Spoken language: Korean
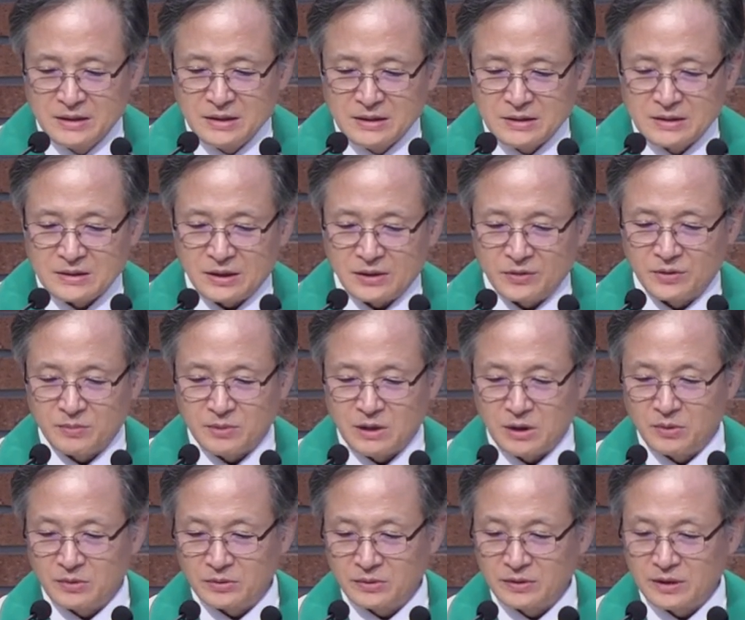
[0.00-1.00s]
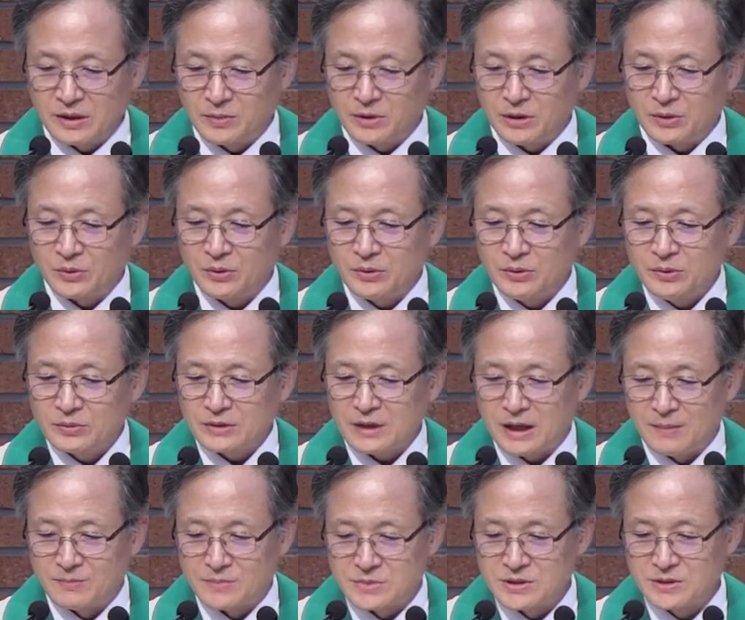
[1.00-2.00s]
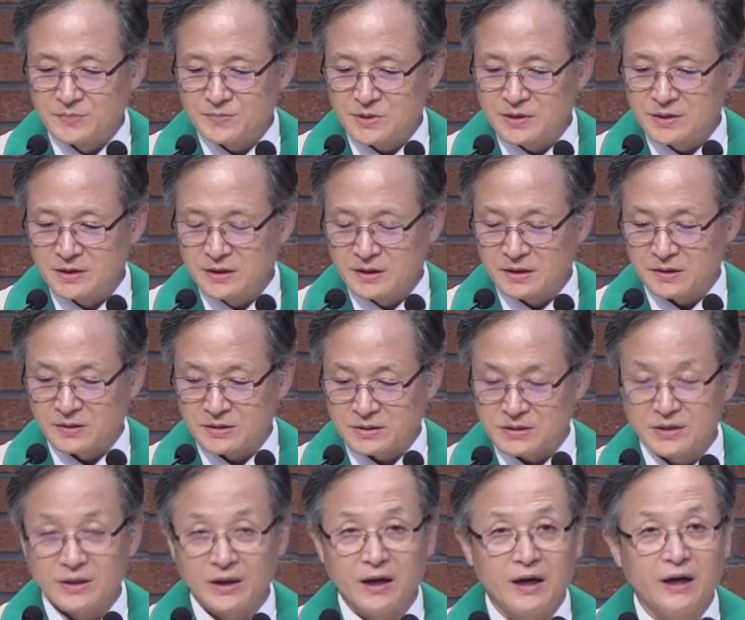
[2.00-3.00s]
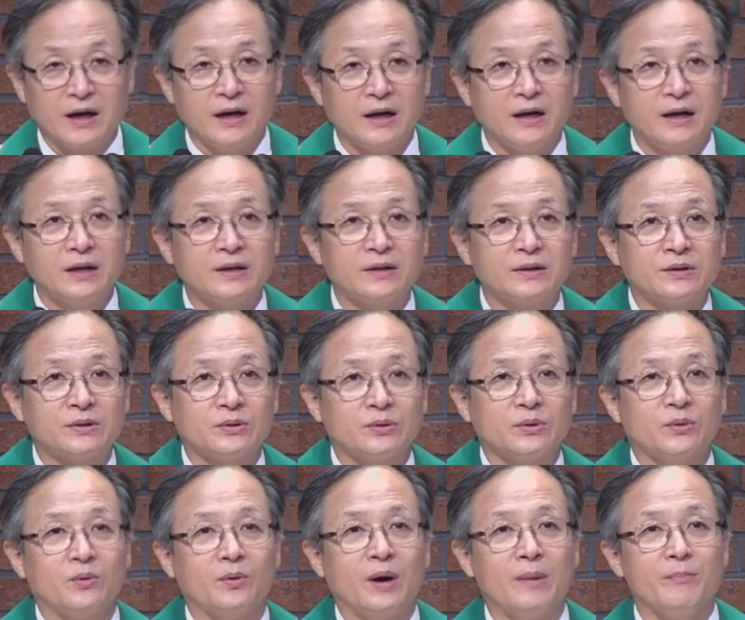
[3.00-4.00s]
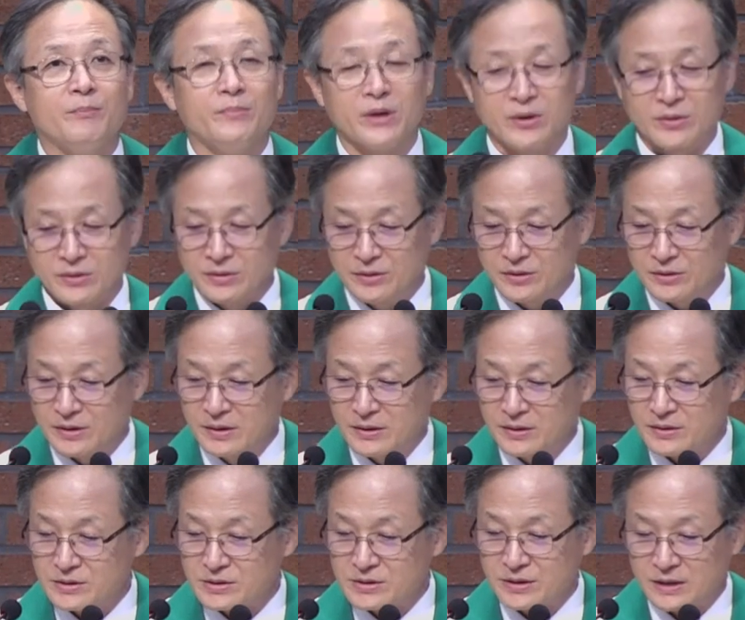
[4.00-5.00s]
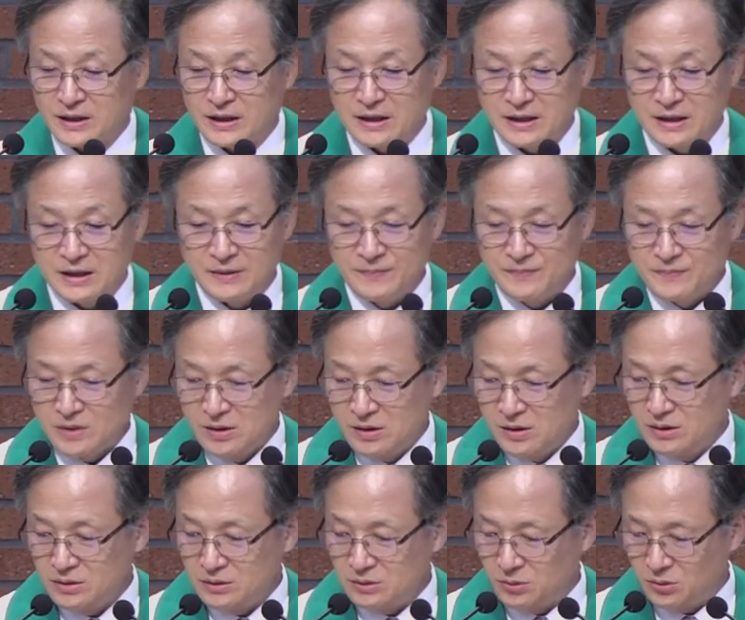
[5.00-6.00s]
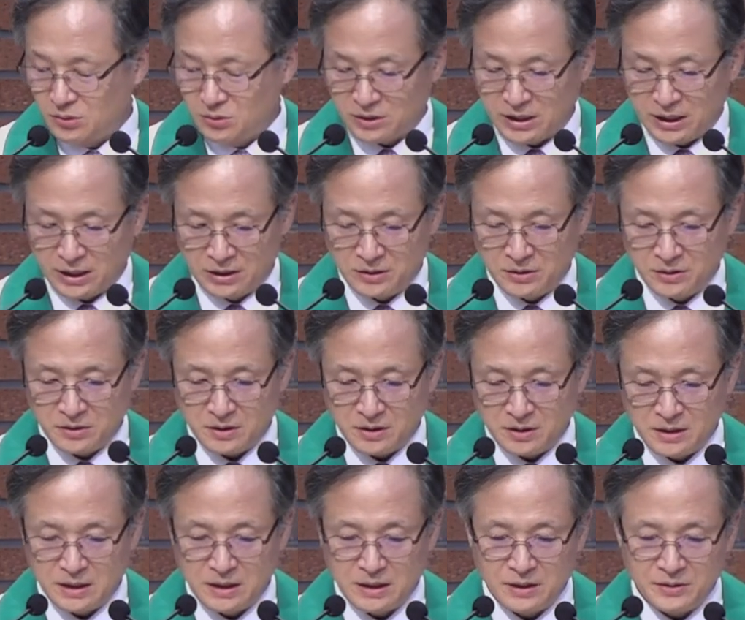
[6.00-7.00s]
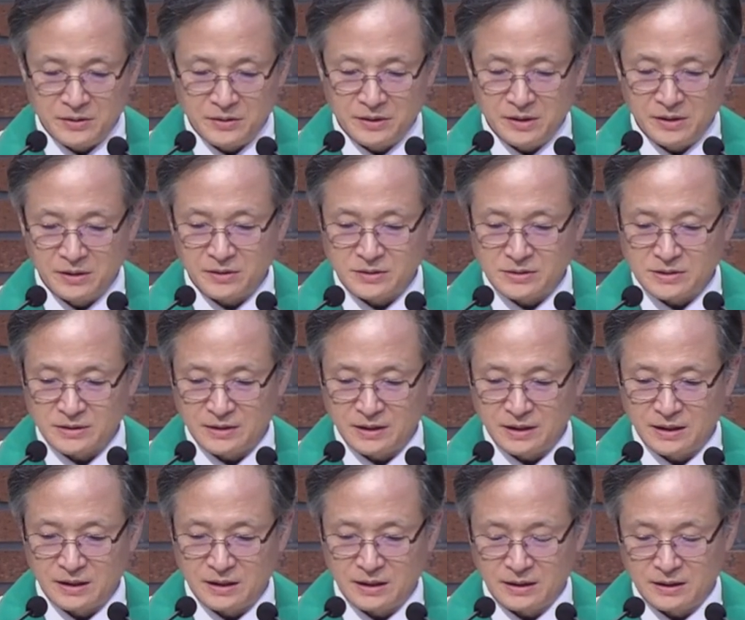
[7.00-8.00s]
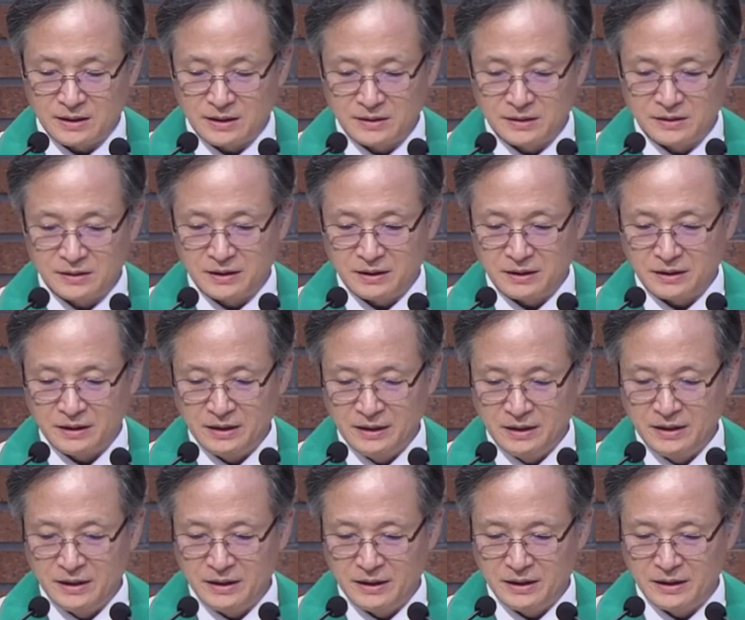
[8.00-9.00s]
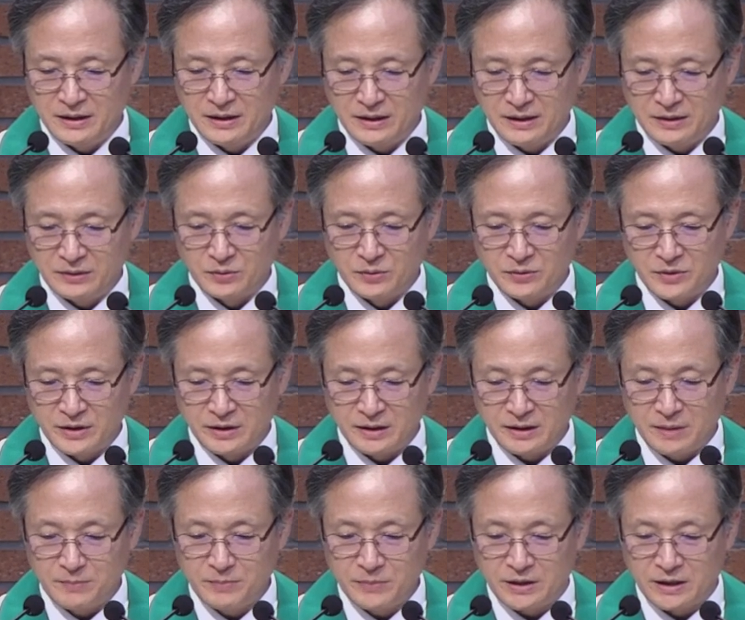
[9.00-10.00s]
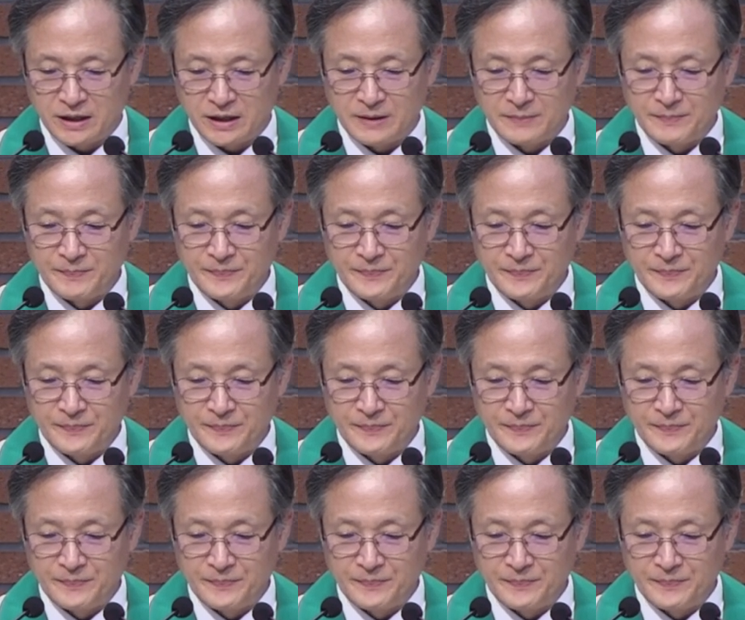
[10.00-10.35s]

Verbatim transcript: 사도 바울은 아마도 담즙질일 것이다, 또 완벽형일 것이다, 또 개혁가형일 것이다라는데 동의를 합니다.